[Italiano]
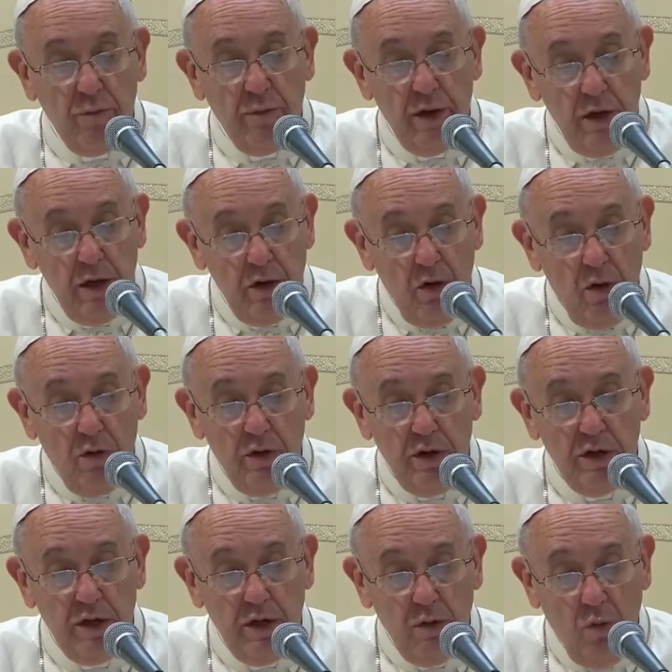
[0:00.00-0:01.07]

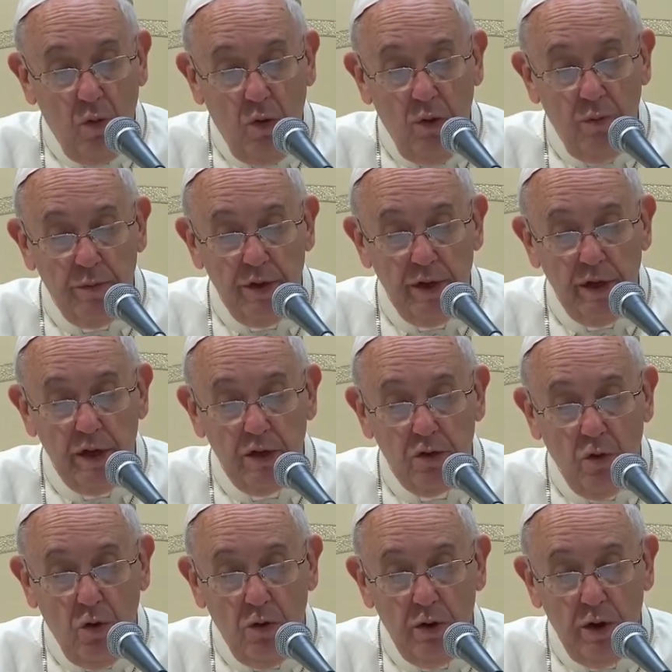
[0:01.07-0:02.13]
milioni di uomini e
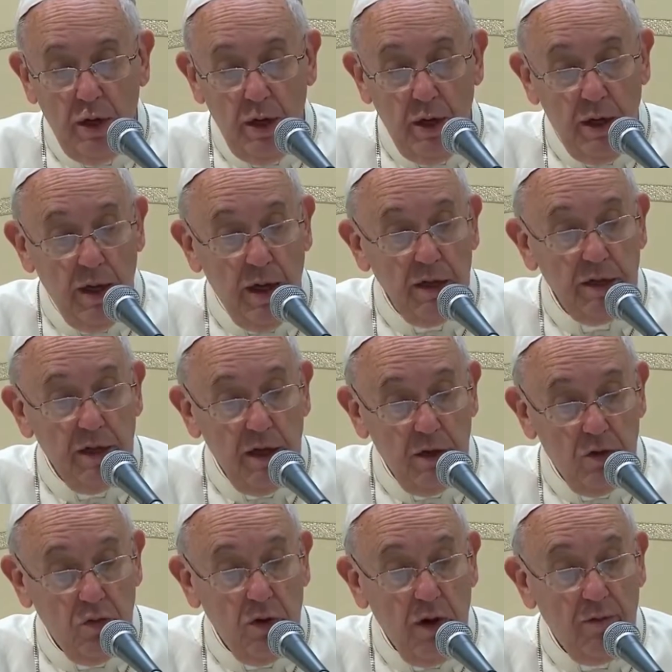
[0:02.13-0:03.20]
donne e
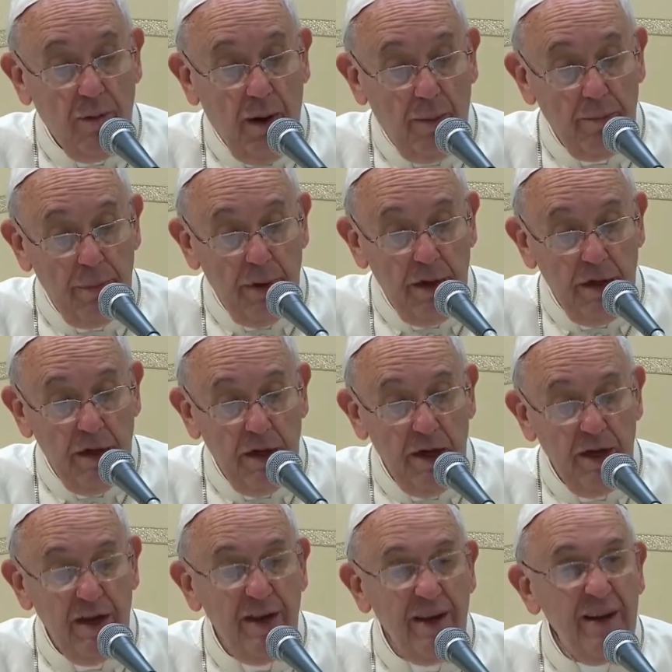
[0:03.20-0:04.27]
addirittura
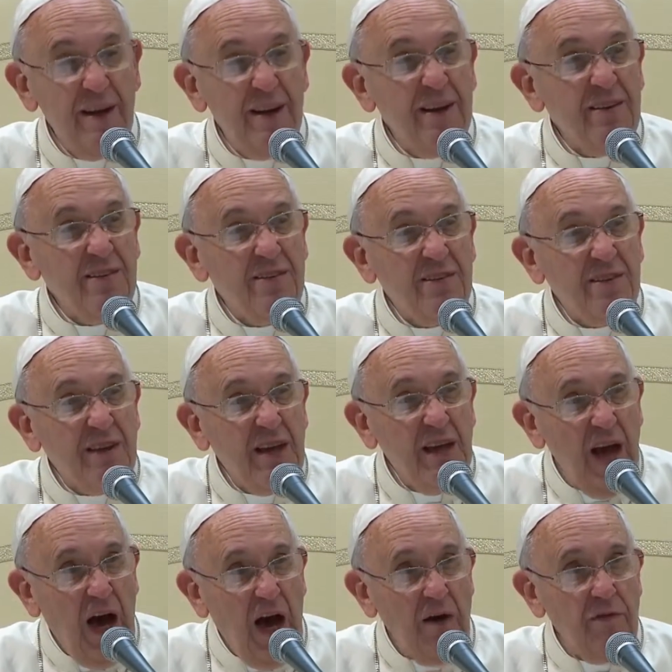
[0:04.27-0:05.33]
bambini
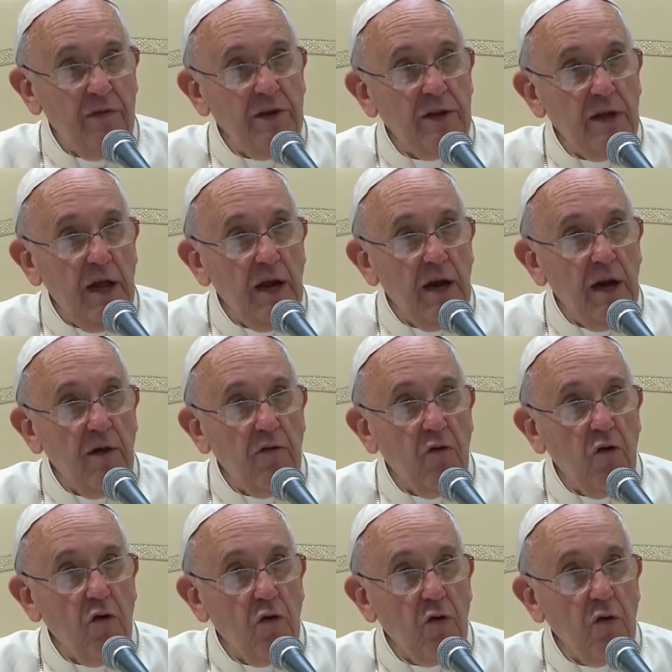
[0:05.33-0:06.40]
schiavi del
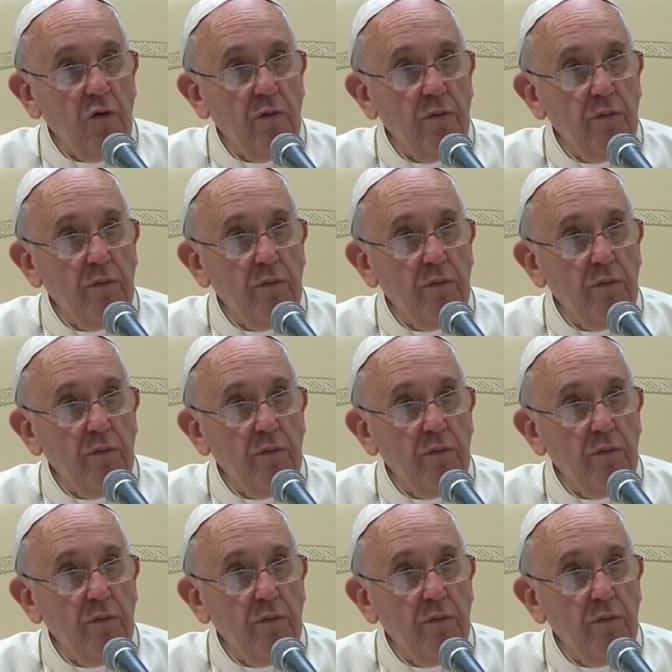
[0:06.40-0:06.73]
lavoro.